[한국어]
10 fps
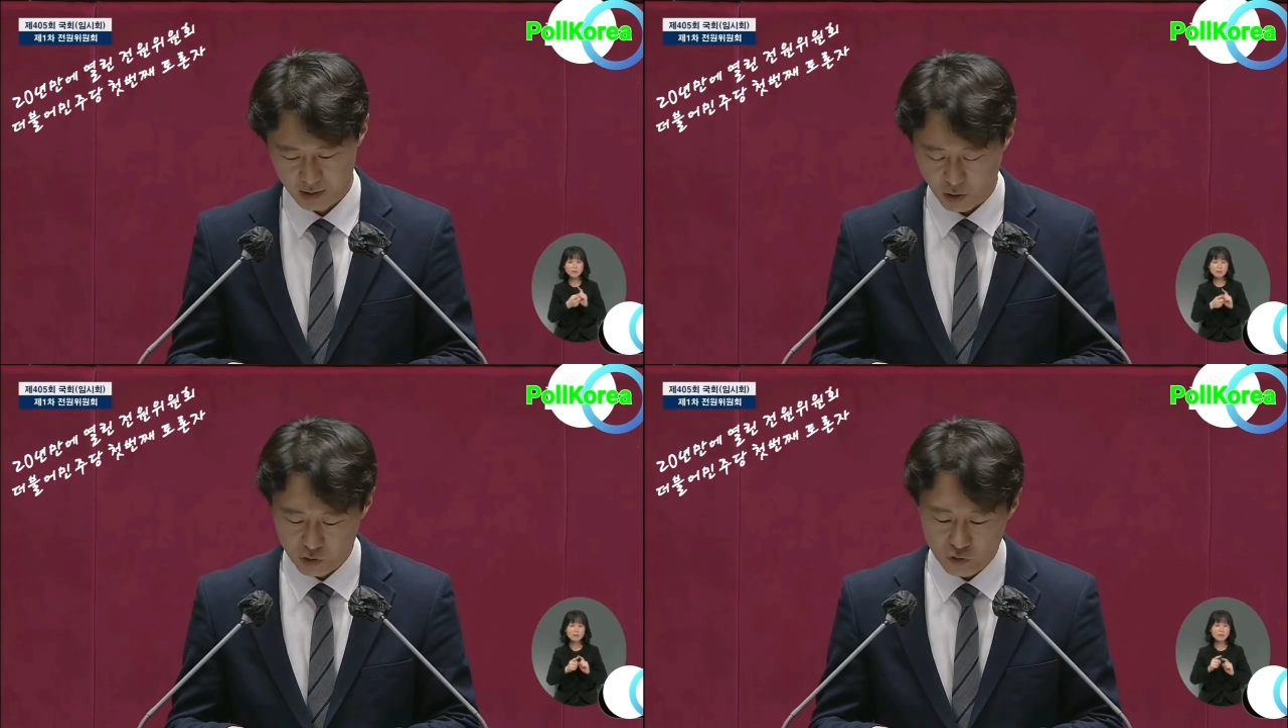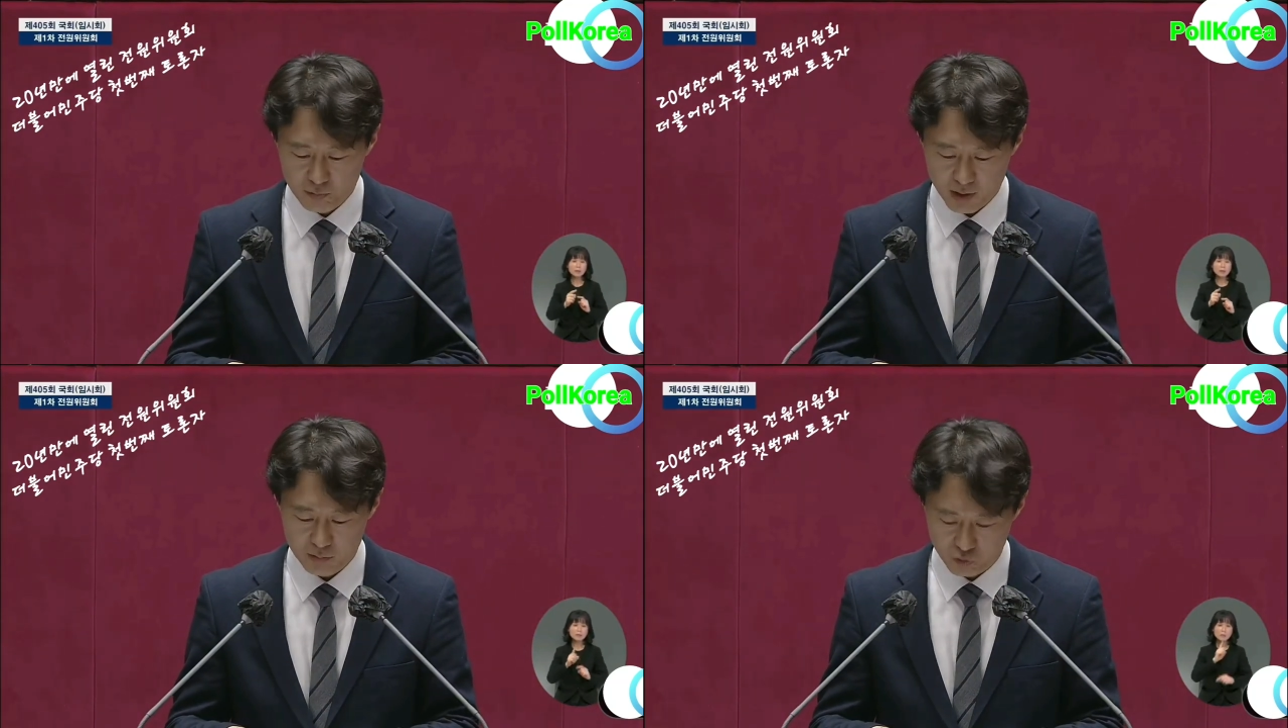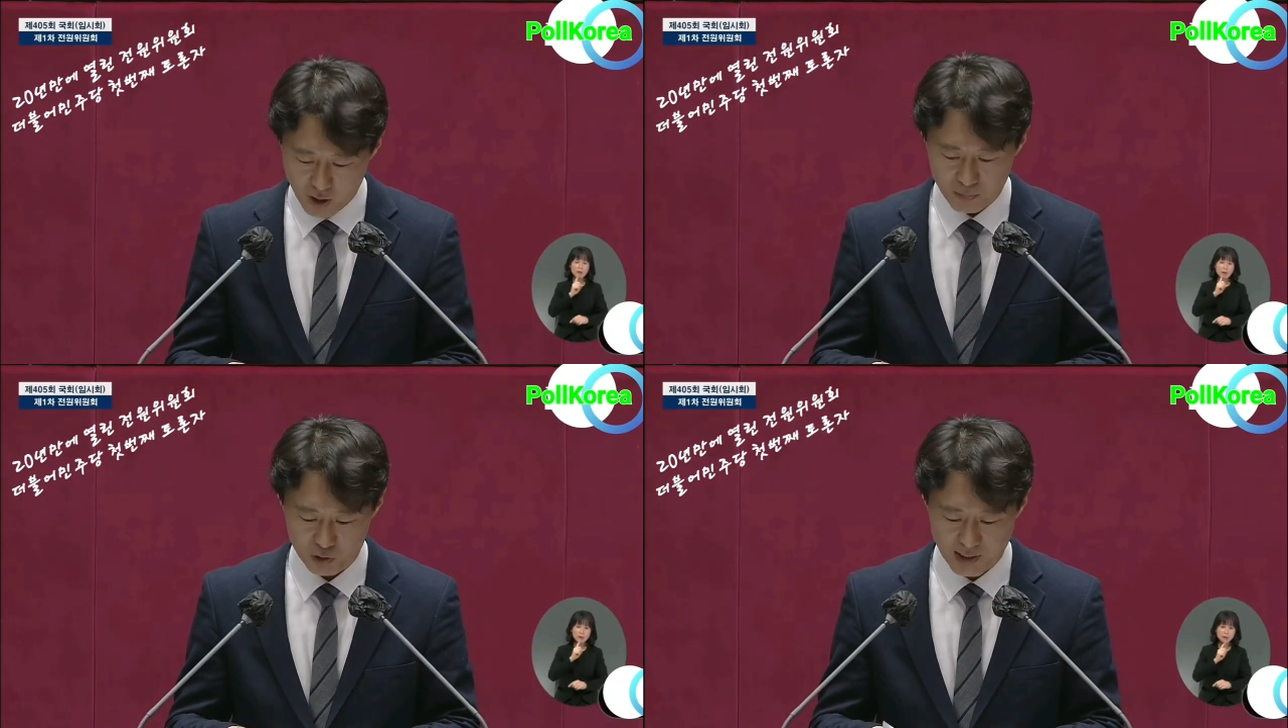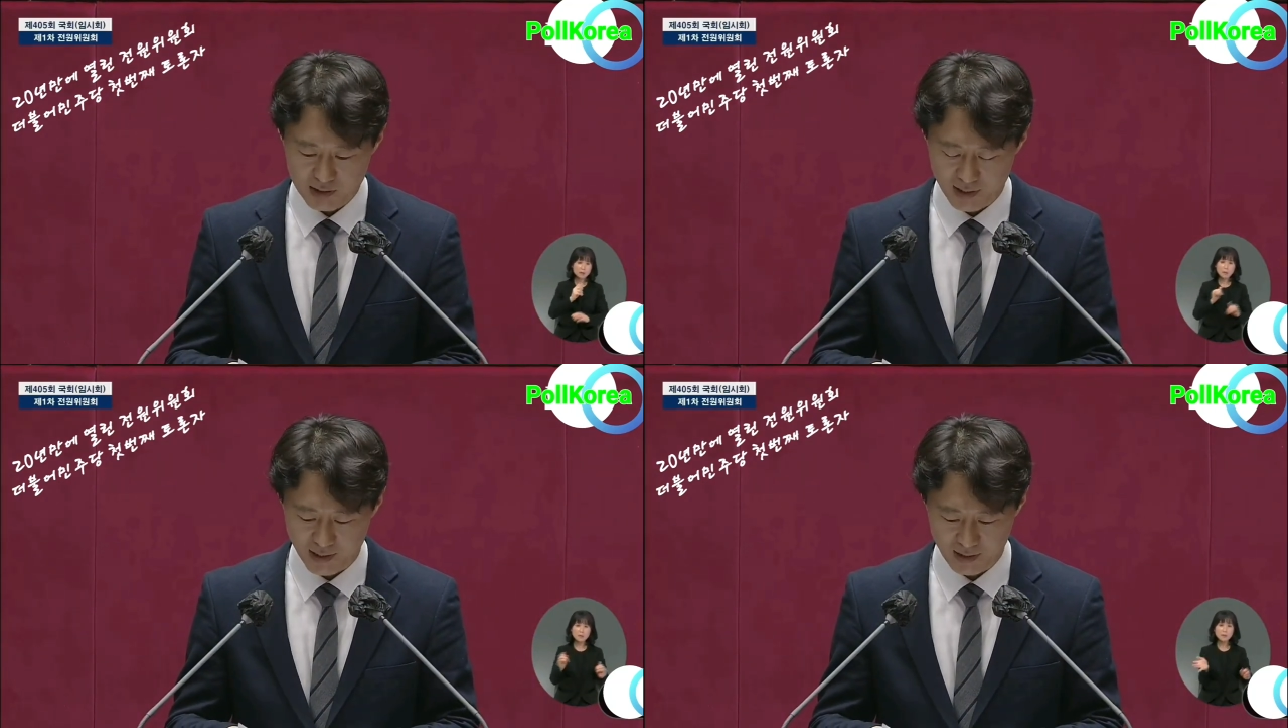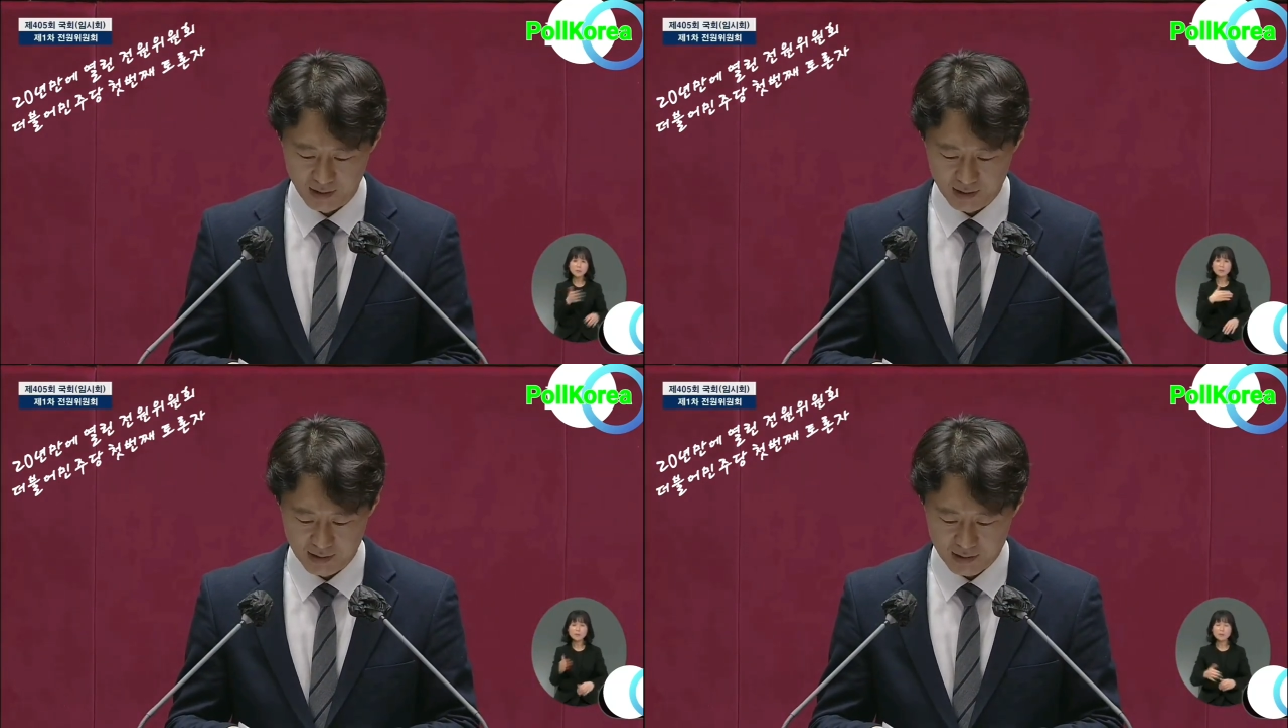전 국민 무대표 상태,
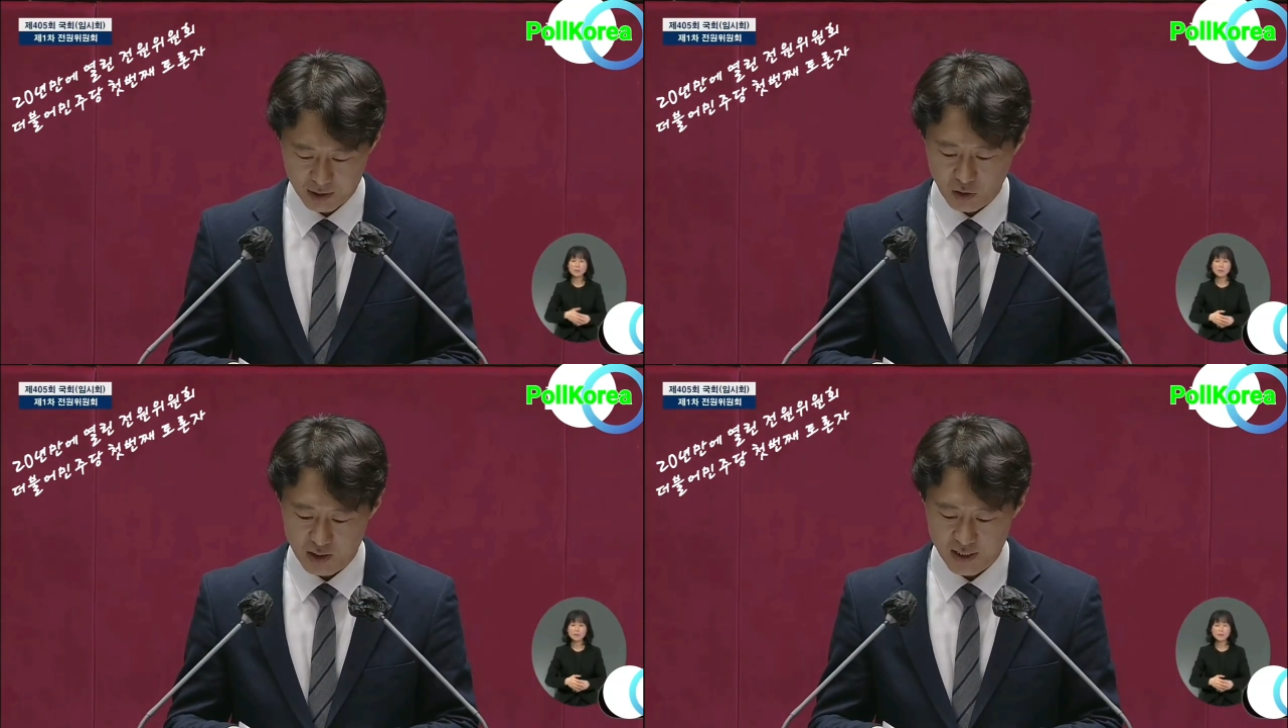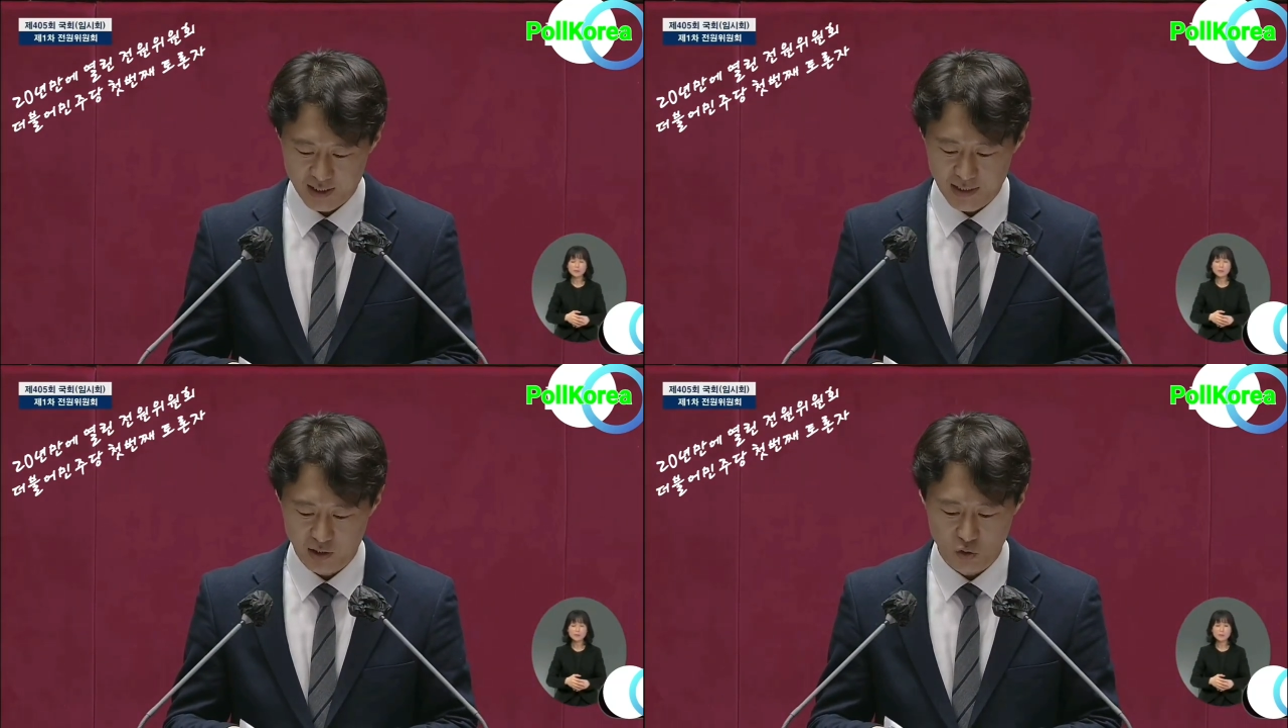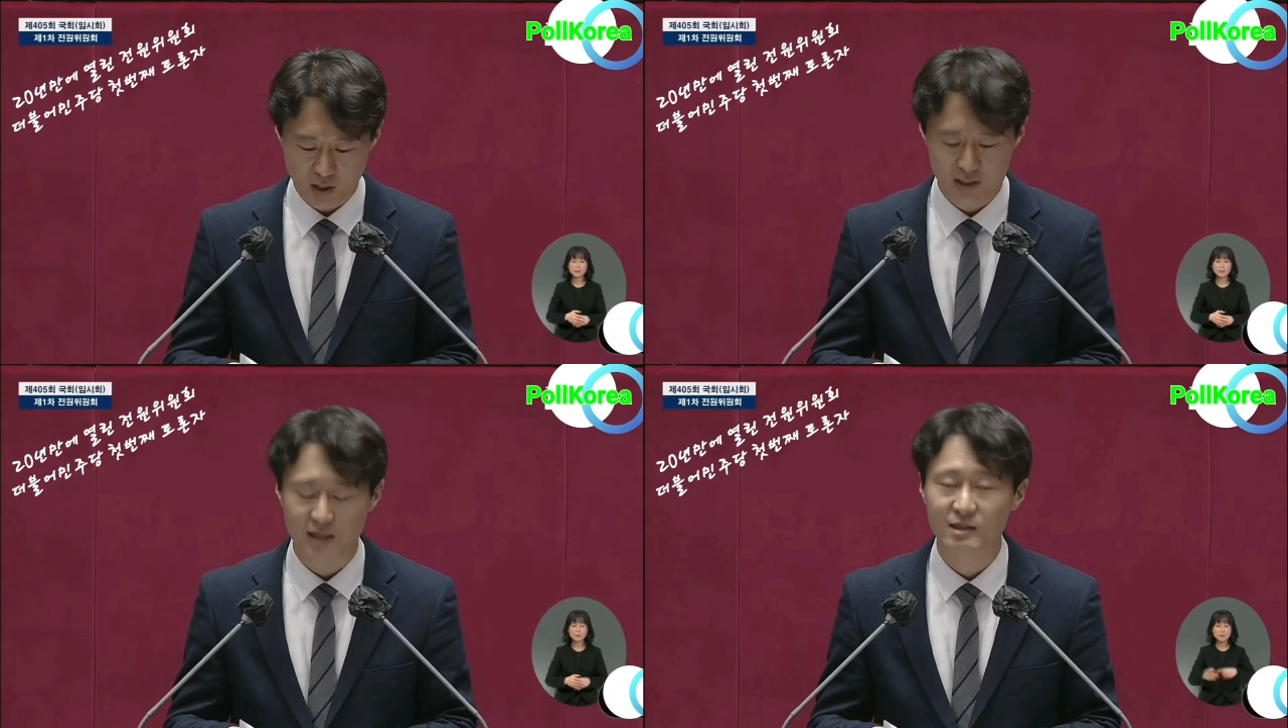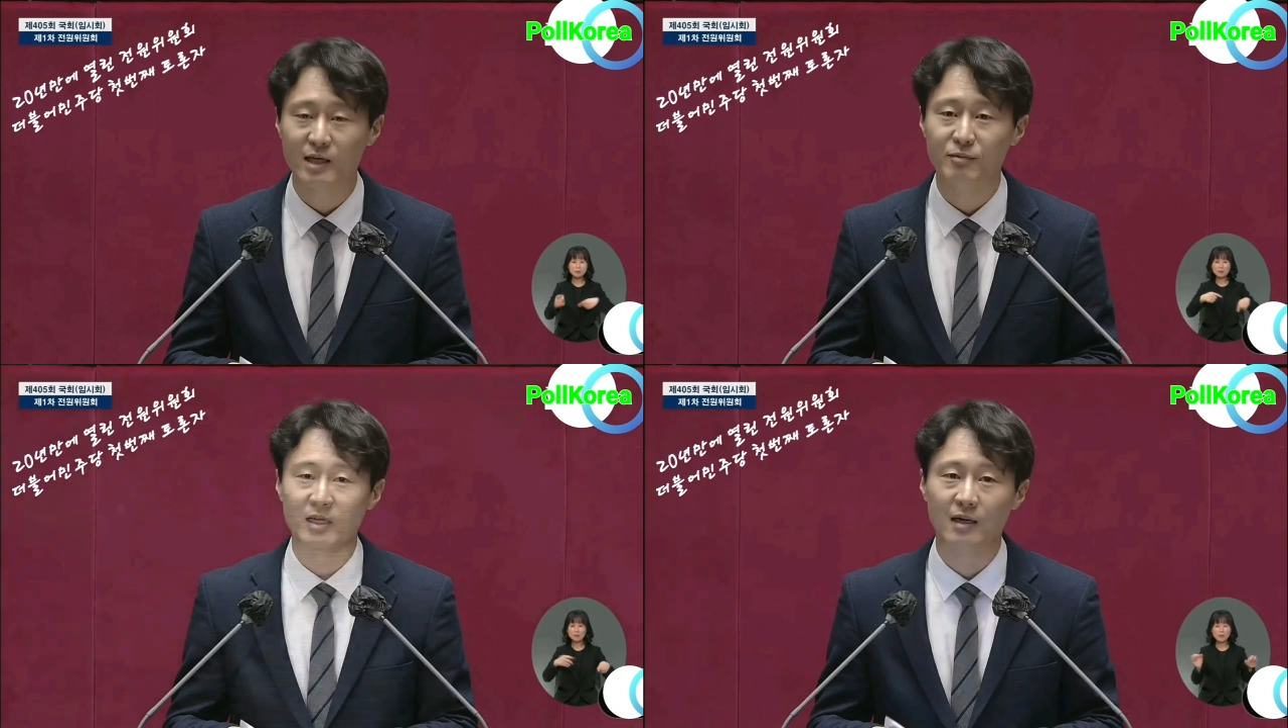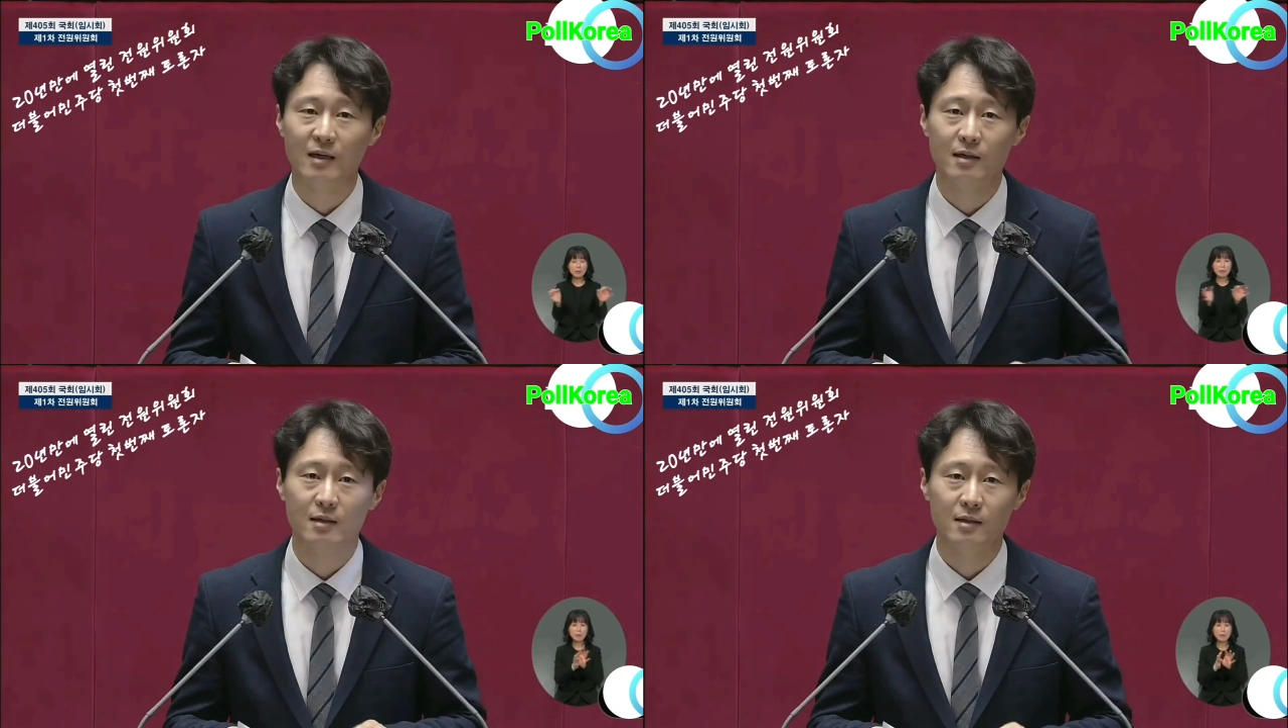정치 실종의 상태입니다.